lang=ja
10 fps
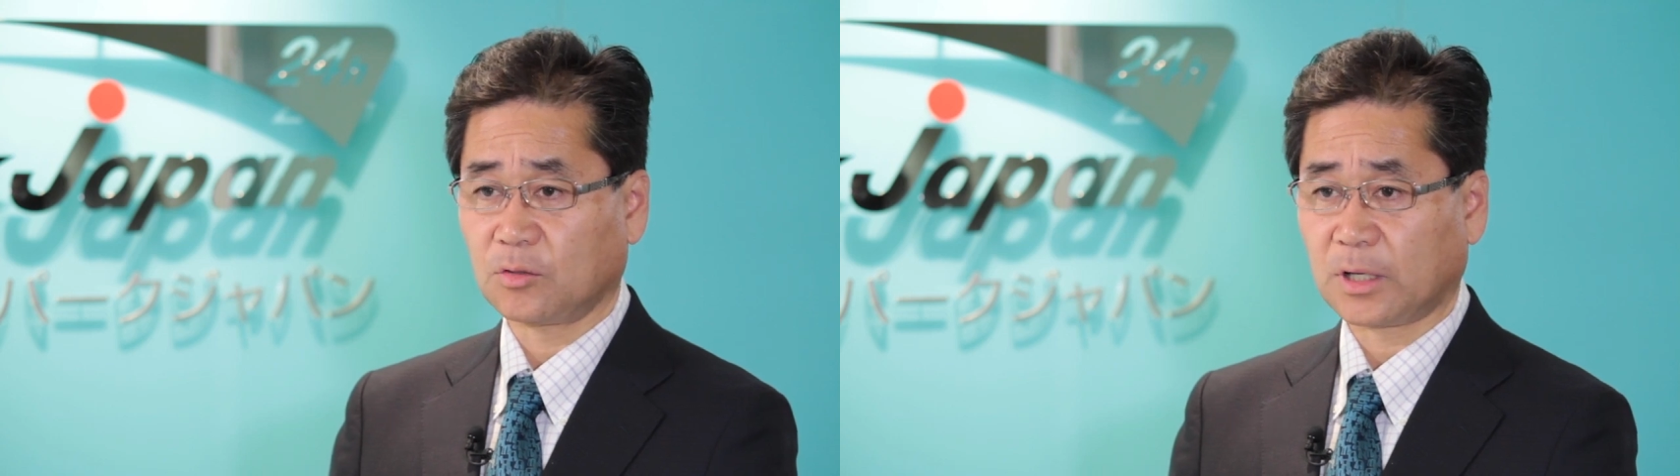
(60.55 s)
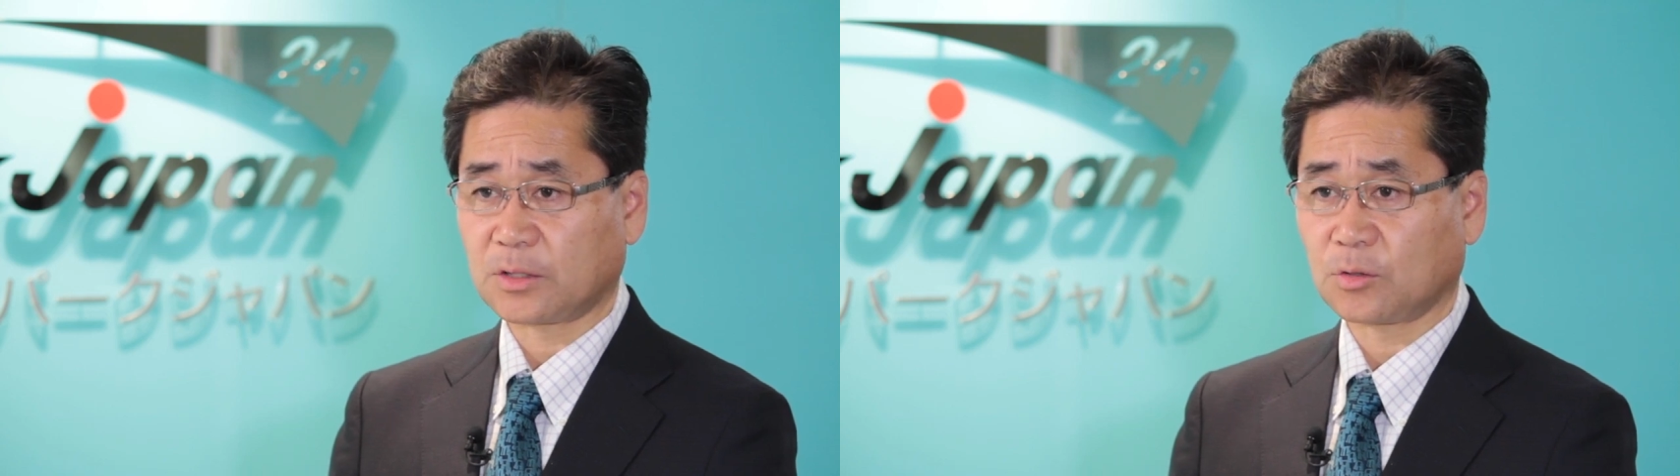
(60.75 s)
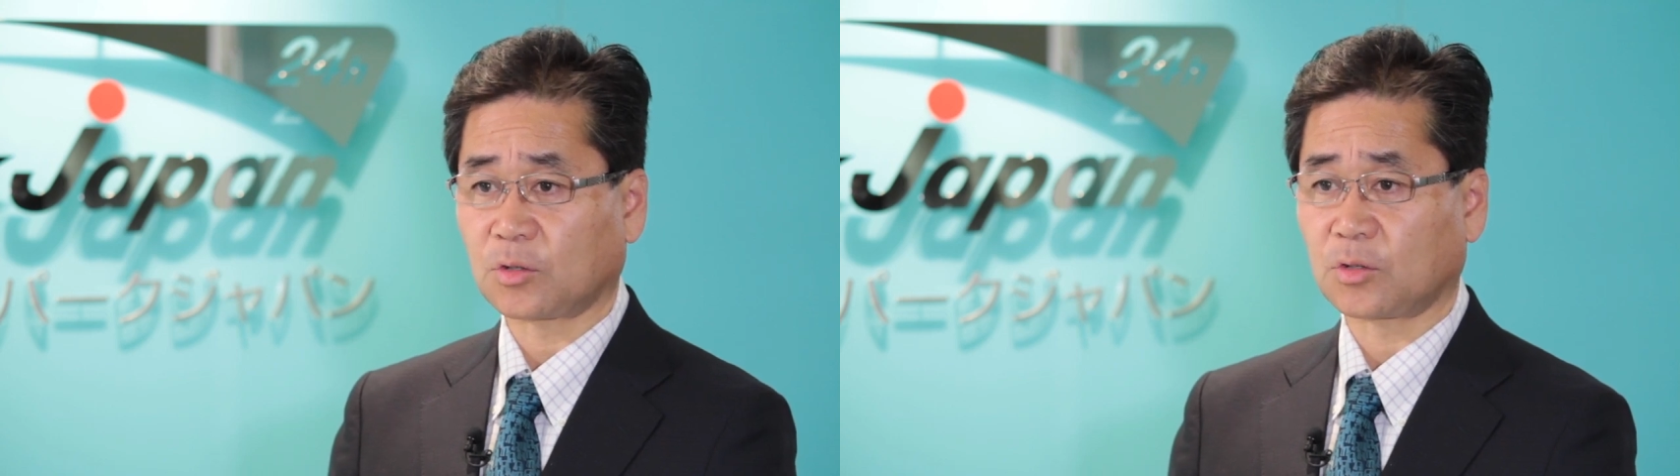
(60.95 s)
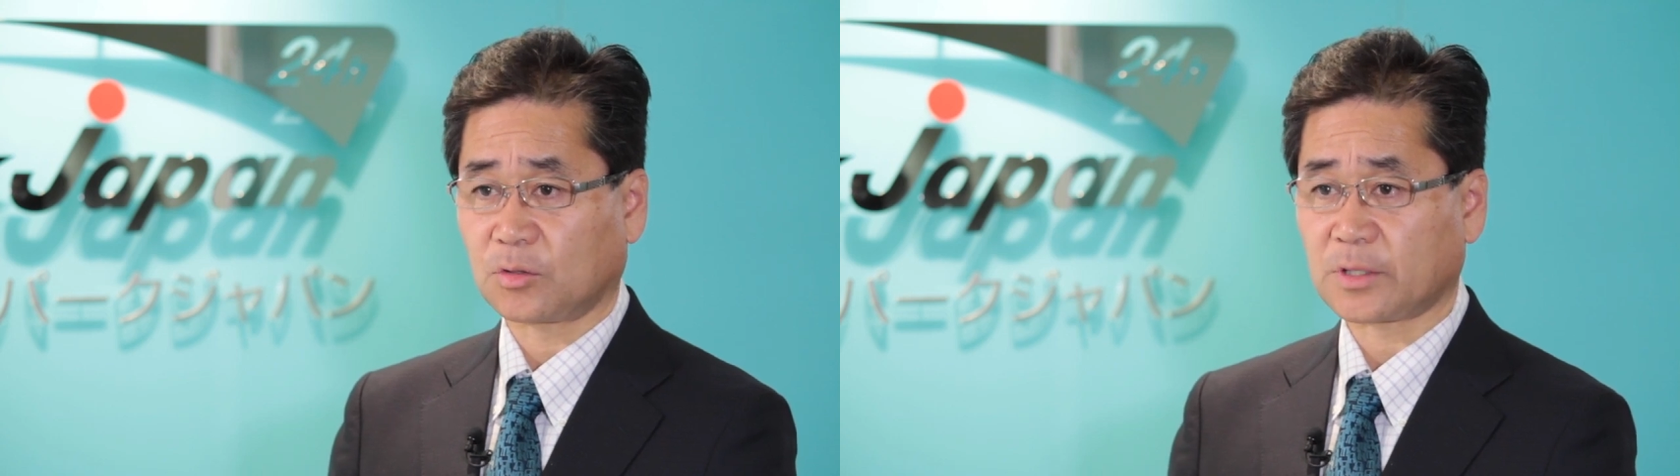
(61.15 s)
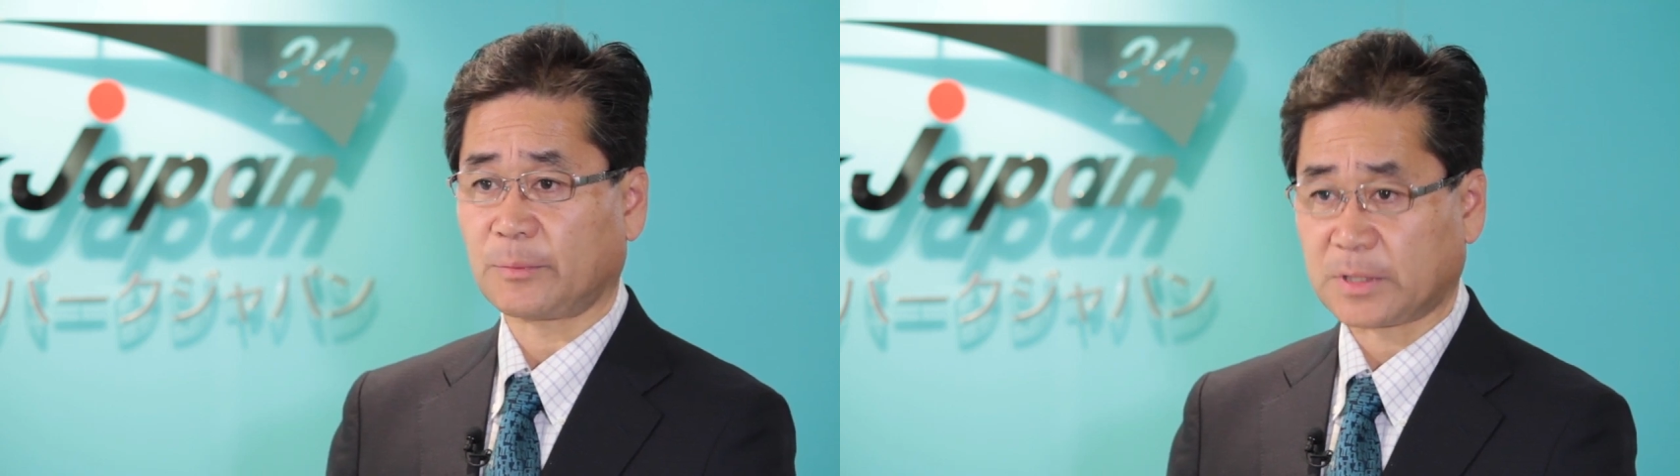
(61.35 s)
うような状況で
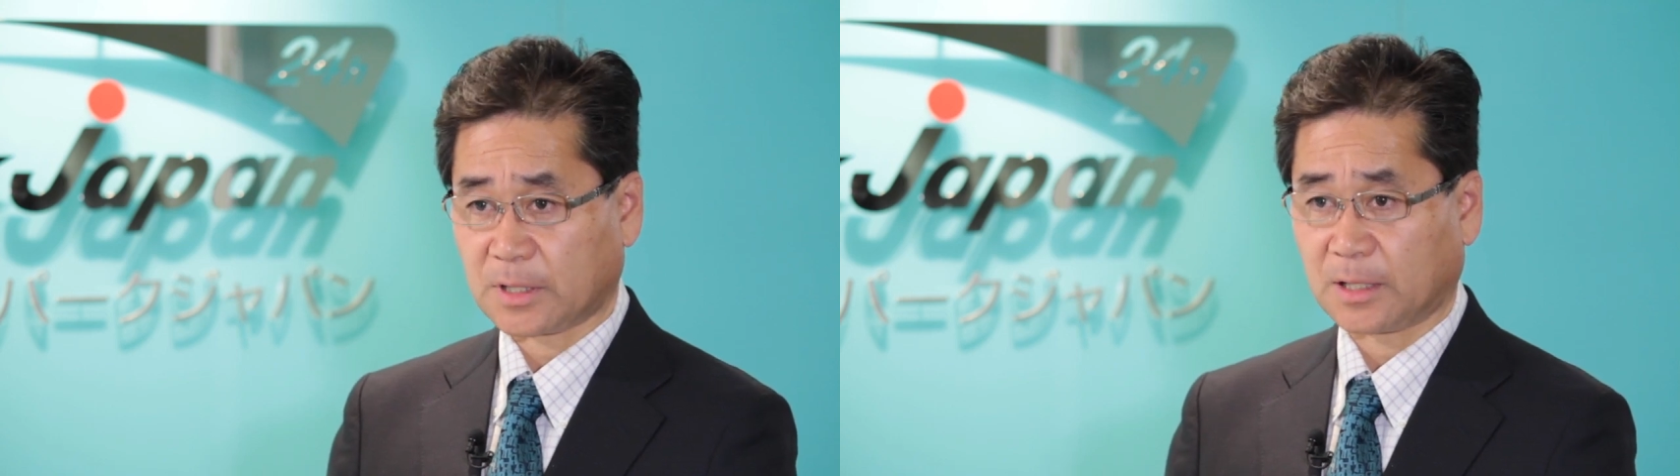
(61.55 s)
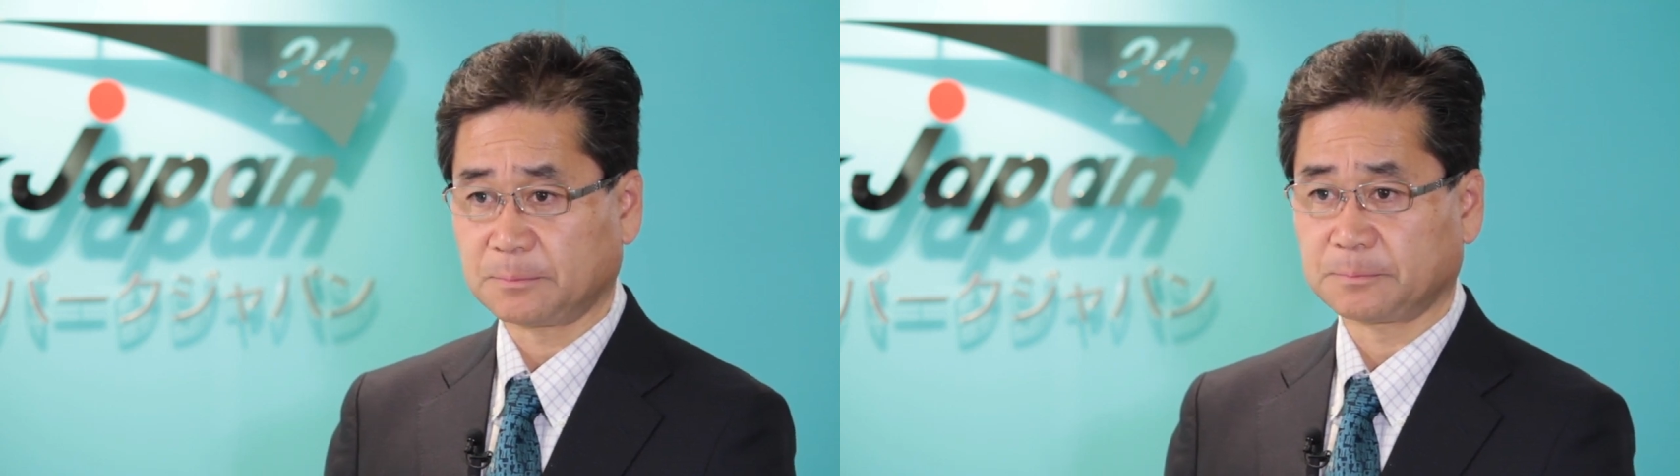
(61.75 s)
ございました